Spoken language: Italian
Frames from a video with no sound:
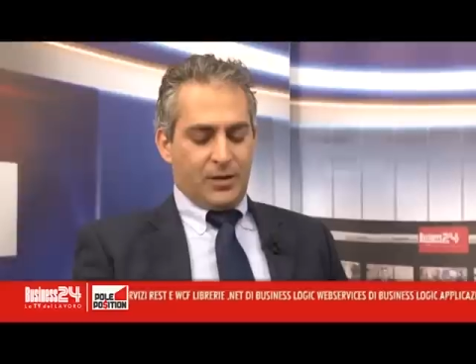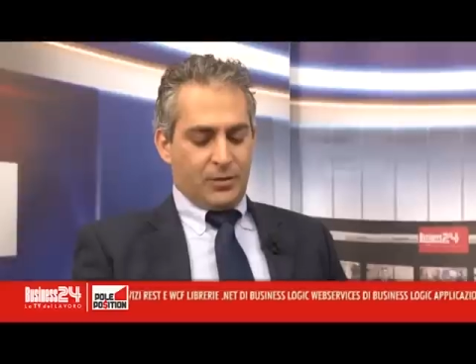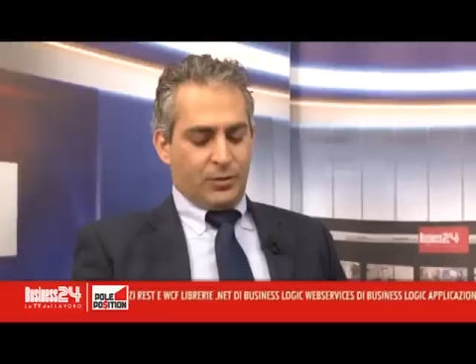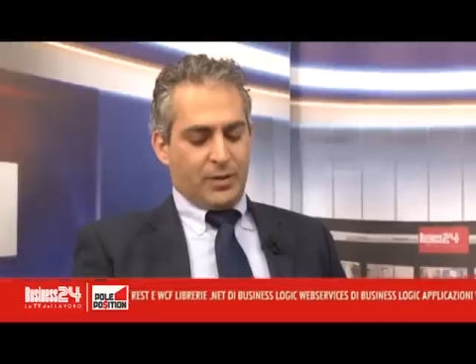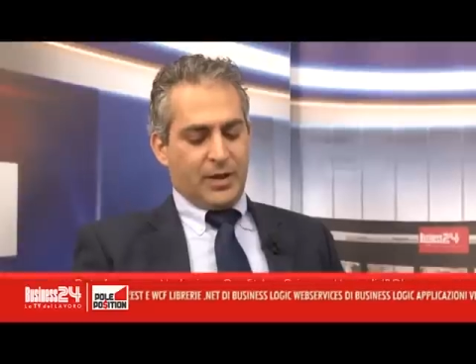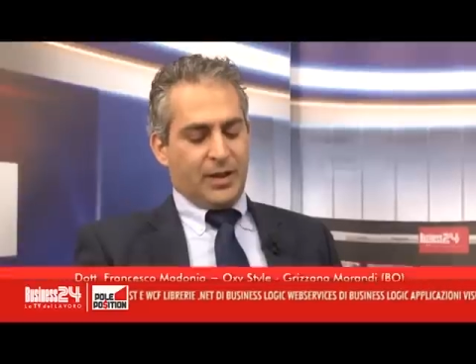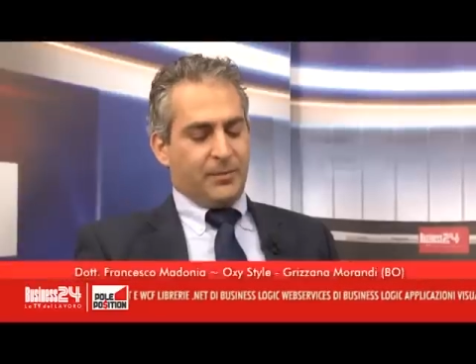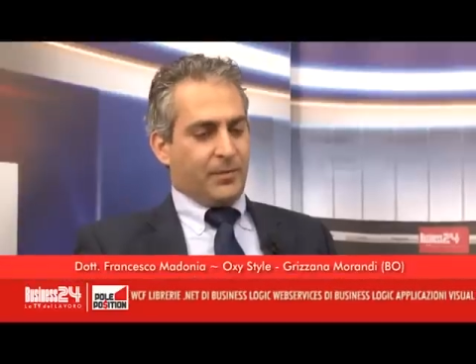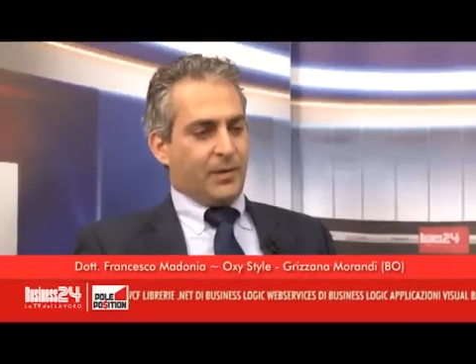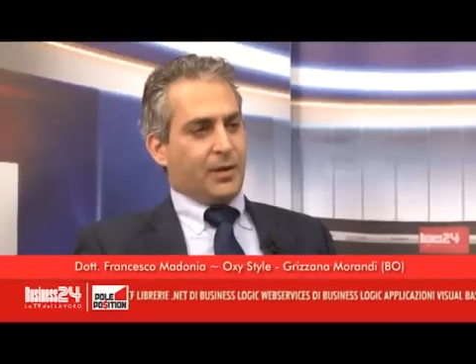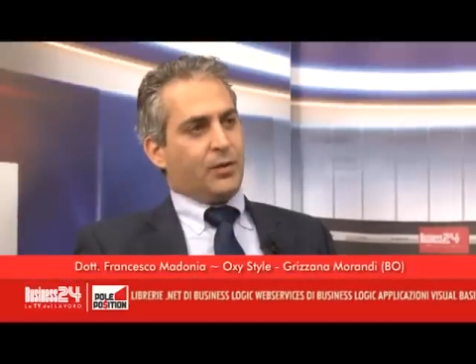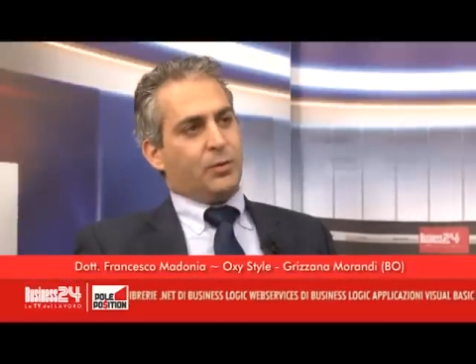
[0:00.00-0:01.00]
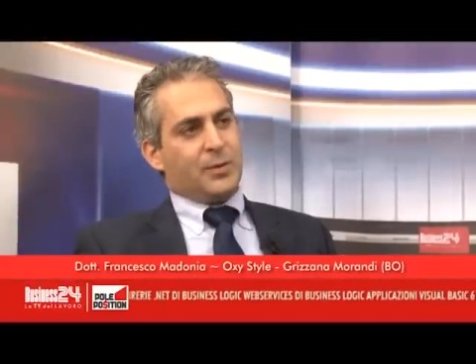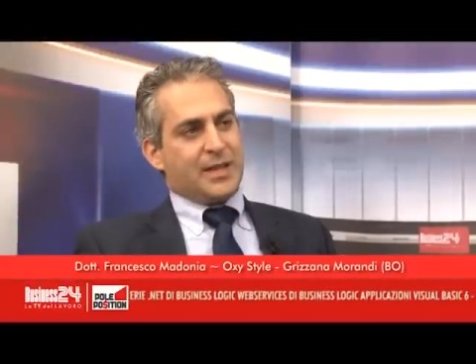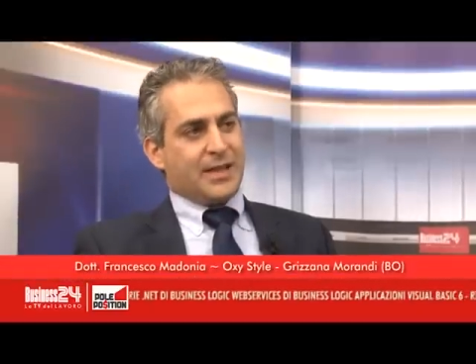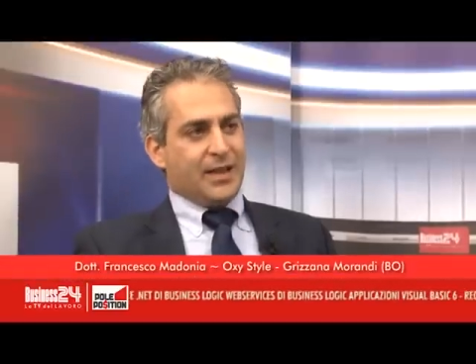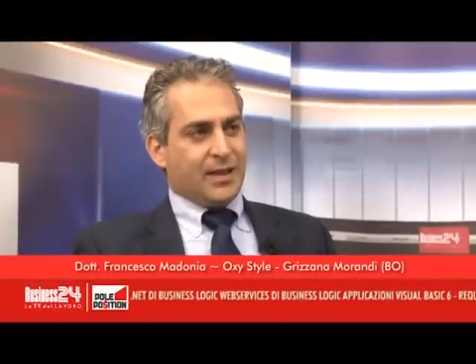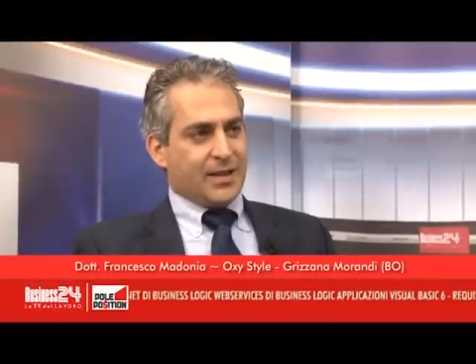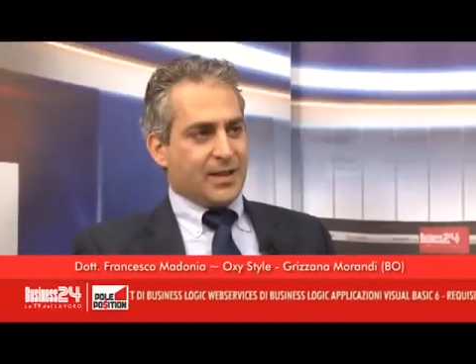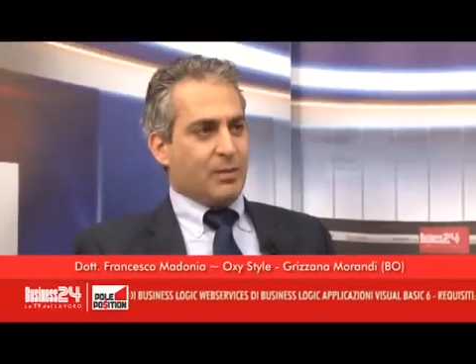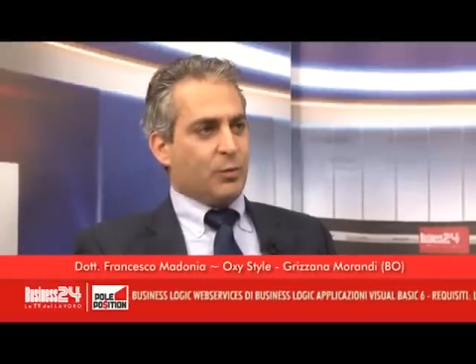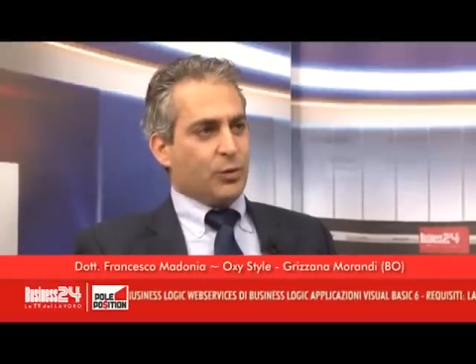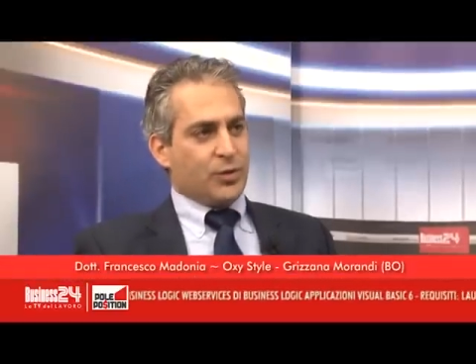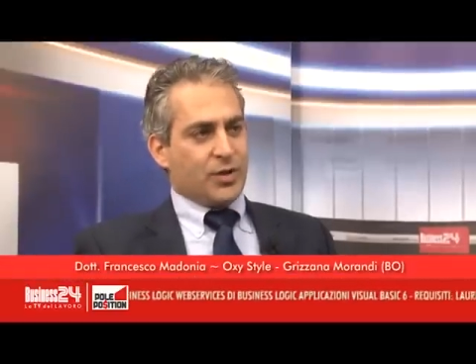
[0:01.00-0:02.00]
Noi mm, come azienda
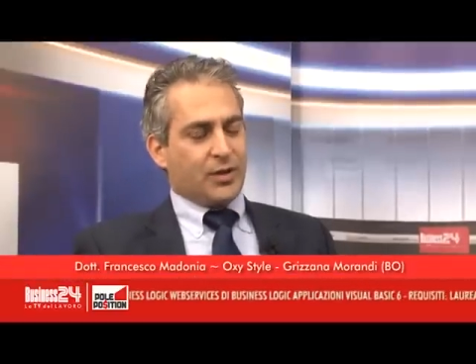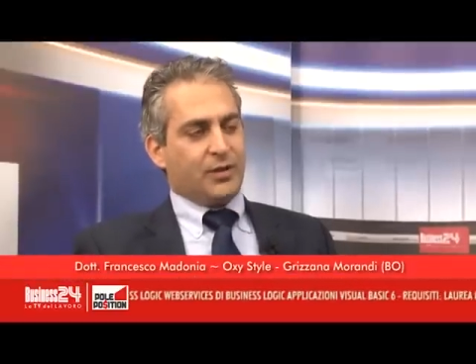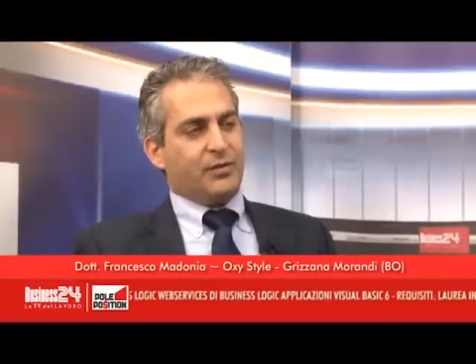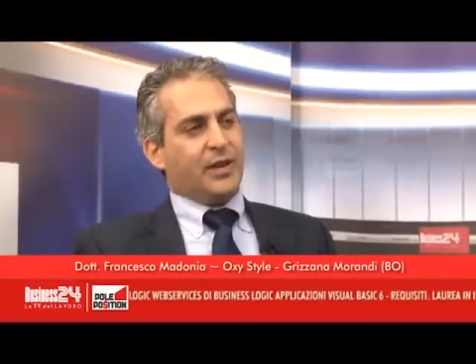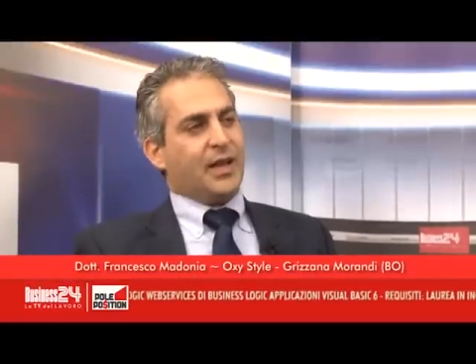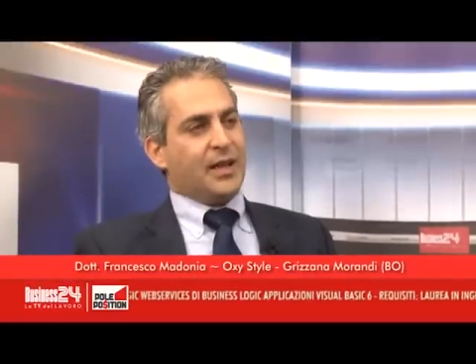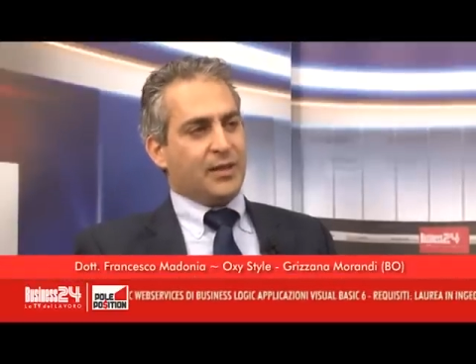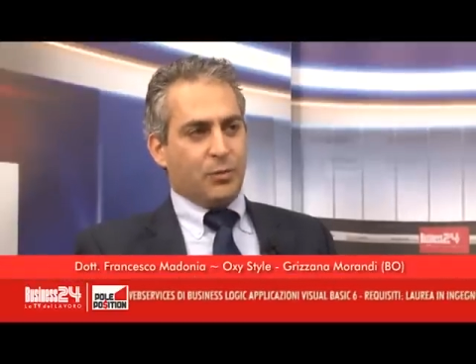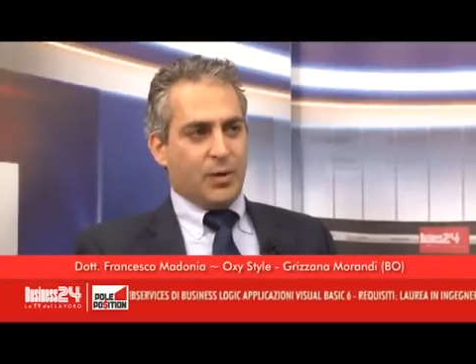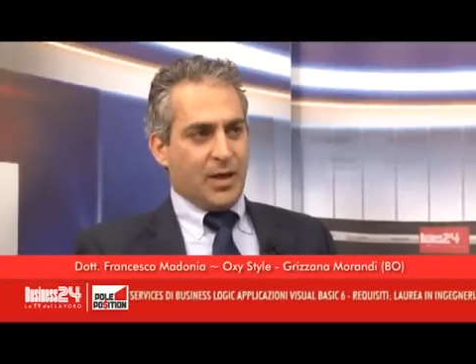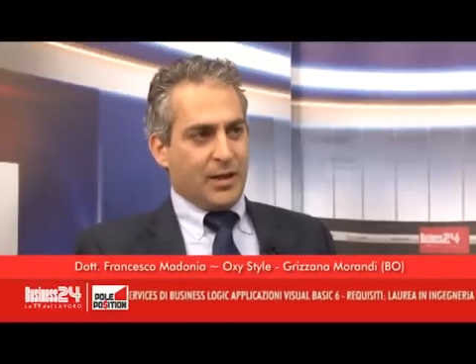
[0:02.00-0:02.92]
siamo certificati qua